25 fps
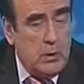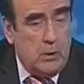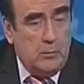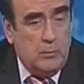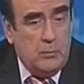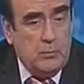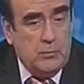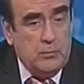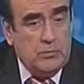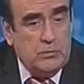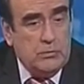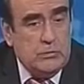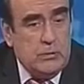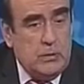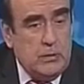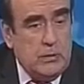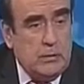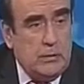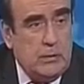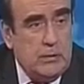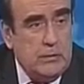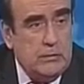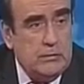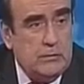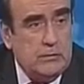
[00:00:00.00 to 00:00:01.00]
Мы посчитали
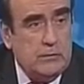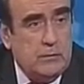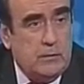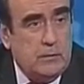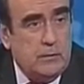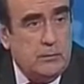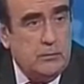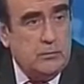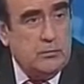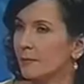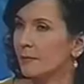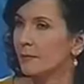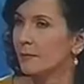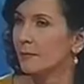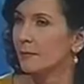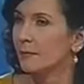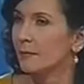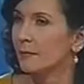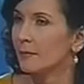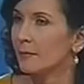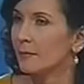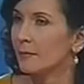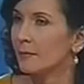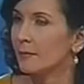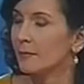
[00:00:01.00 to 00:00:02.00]
количество рабочих
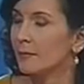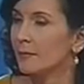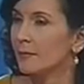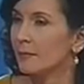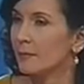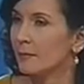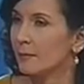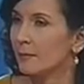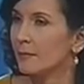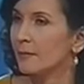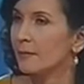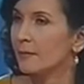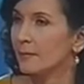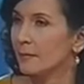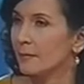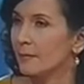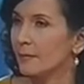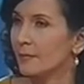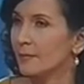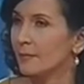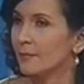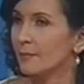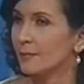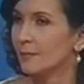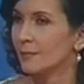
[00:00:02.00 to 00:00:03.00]
дней в году, вы
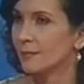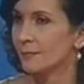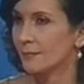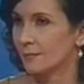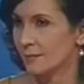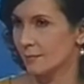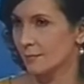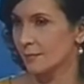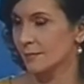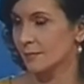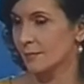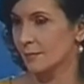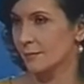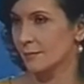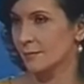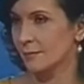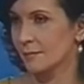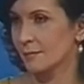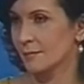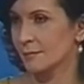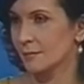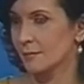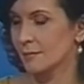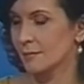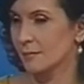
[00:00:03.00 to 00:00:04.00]
понимаете, что это каждый день.